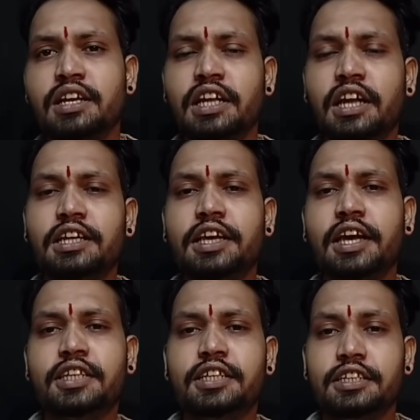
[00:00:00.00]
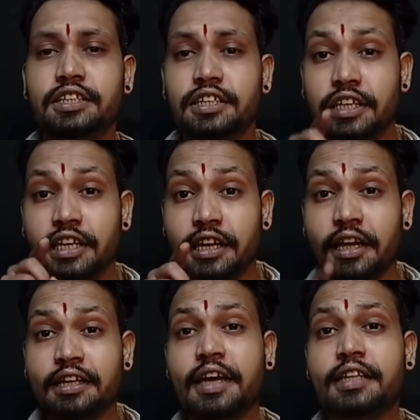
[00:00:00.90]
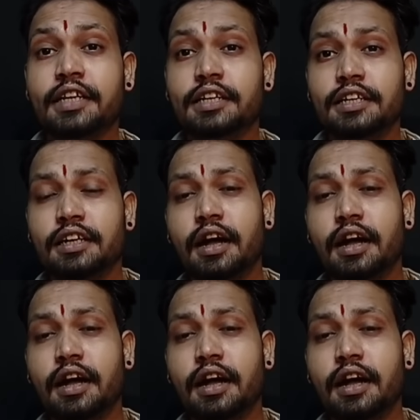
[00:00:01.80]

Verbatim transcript: நீங்க ஏஜென்ட் நீங்க ஏஜென்ட்